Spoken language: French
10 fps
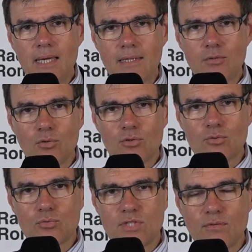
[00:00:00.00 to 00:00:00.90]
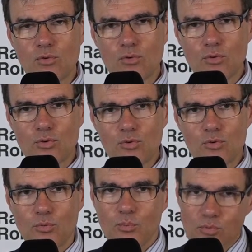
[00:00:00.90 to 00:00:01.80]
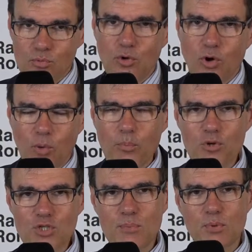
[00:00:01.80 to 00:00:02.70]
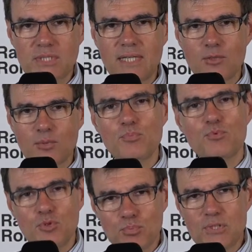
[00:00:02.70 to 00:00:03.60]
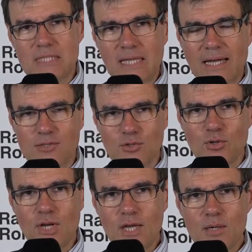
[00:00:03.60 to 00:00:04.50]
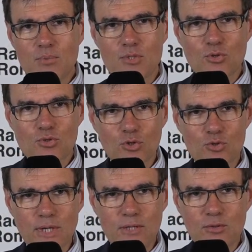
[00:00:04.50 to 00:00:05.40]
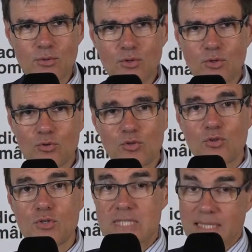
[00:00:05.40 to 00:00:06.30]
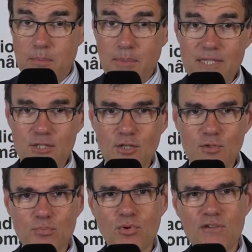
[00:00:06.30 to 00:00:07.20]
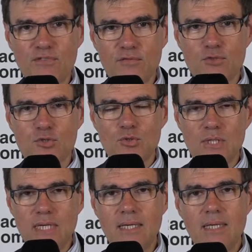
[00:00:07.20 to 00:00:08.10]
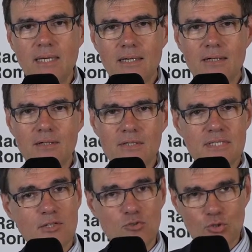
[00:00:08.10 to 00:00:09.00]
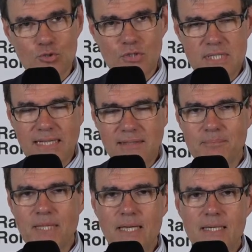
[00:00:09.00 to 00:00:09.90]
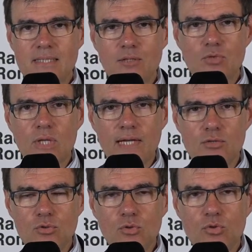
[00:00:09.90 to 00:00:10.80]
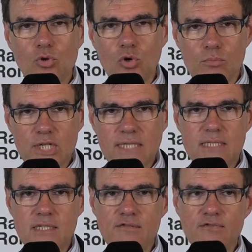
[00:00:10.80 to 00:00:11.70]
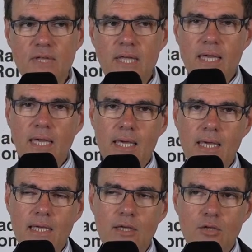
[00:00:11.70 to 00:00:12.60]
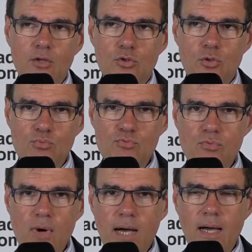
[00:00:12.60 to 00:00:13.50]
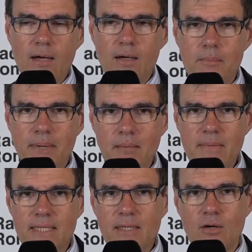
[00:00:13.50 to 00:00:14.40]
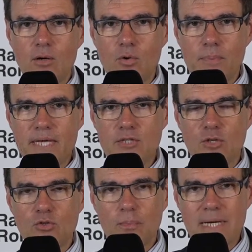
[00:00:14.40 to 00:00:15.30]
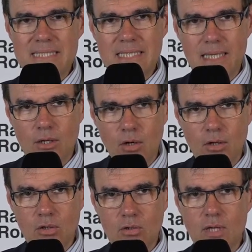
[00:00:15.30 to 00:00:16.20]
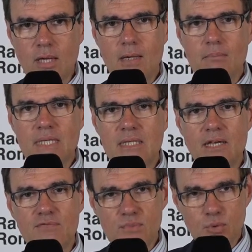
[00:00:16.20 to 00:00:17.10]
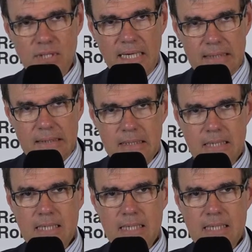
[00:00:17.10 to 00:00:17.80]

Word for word: Et donc nous avons de, grands projets pour cette toute petite radio, puisqu'aujourd'hui elle ne compte que sept personnes pour la faire fonctionner euh, 7 jours sur 7. C'est une radio dont l'objectif et euh, de pouvoir euh, permettre aux personnes de pratiquer leur langue, mais dans la vie moderne.